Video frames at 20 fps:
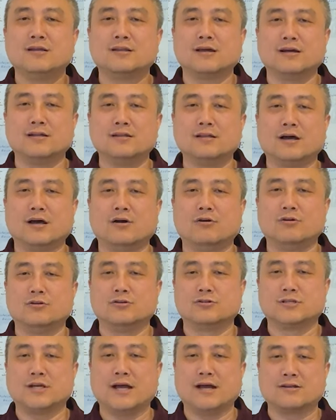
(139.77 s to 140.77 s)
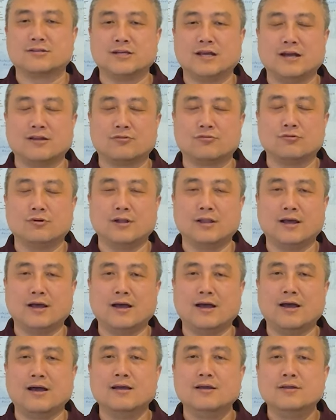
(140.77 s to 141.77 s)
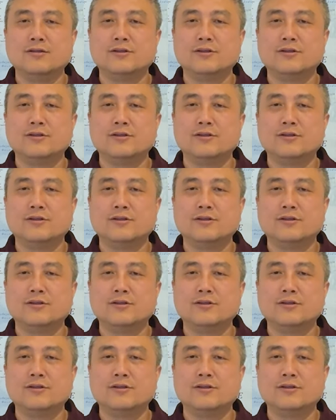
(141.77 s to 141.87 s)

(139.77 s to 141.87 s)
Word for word: 等等，我就这样这样做了啊。